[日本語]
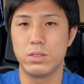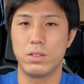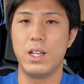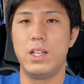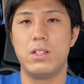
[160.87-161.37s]

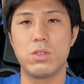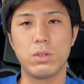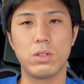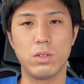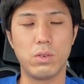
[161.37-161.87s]
それに
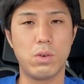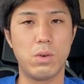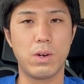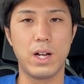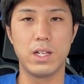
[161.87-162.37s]
ちょっと
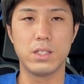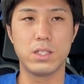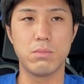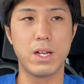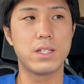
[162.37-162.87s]
交換
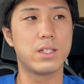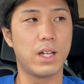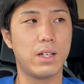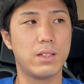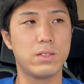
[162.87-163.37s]
しまし
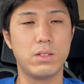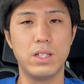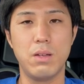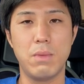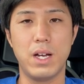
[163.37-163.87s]
た。そ
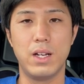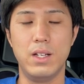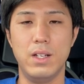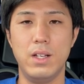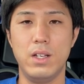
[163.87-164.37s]
れでまあ、
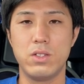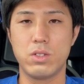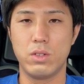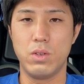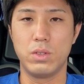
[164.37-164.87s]

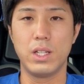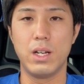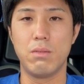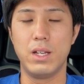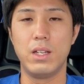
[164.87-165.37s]
ちょっと良く
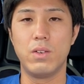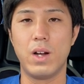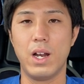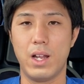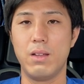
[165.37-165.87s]
なればいいの
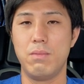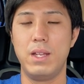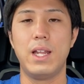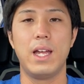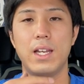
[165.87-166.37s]
かな、
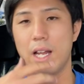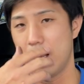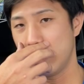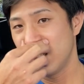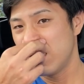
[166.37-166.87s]
みたいな。